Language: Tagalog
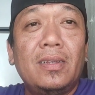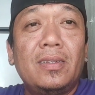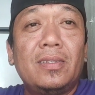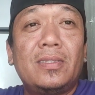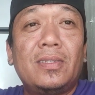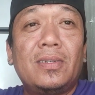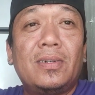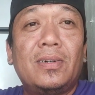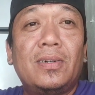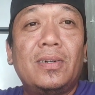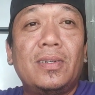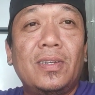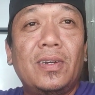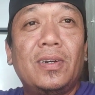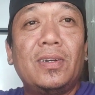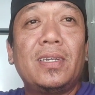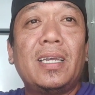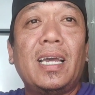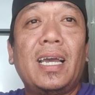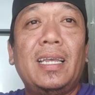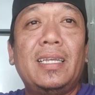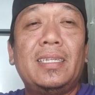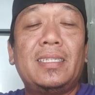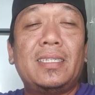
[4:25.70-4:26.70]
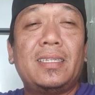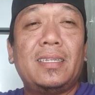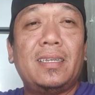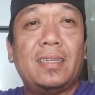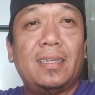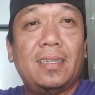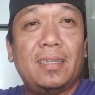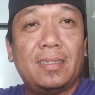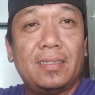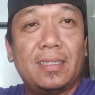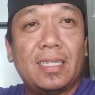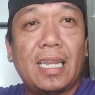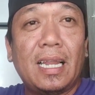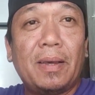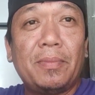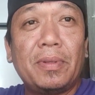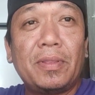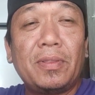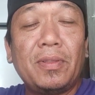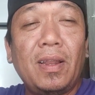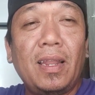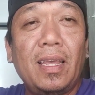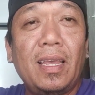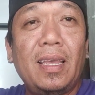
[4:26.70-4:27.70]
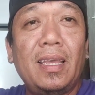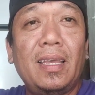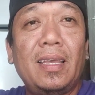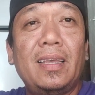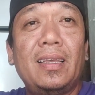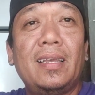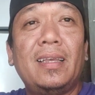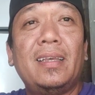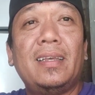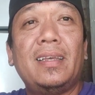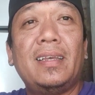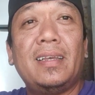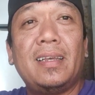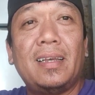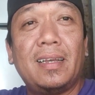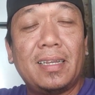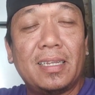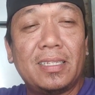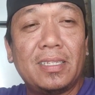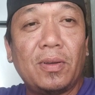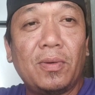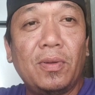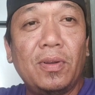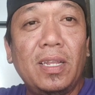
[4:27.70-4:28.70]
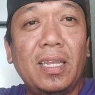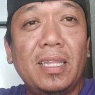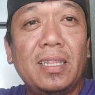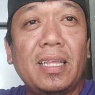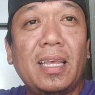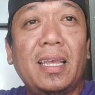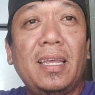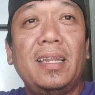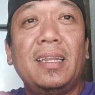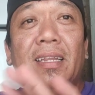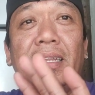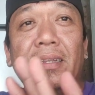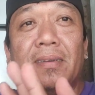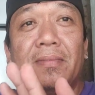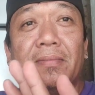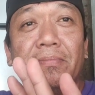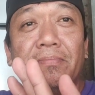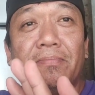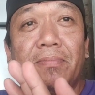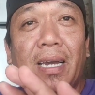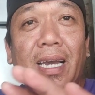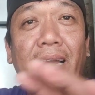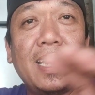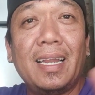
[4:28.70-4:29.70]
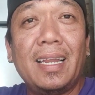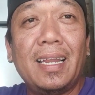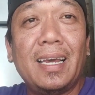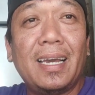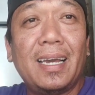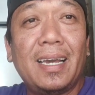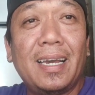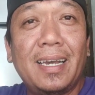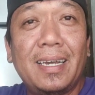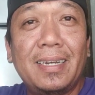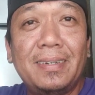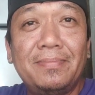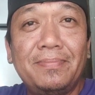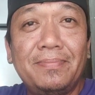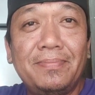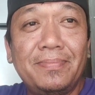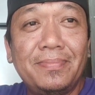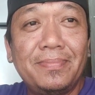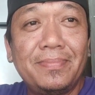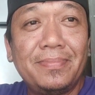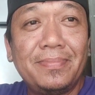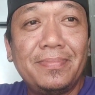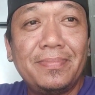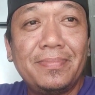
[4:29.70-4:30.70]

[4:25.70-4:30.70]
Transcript: So, yun guys. Salamat uli. Hanggang sa ulitin. Paalam!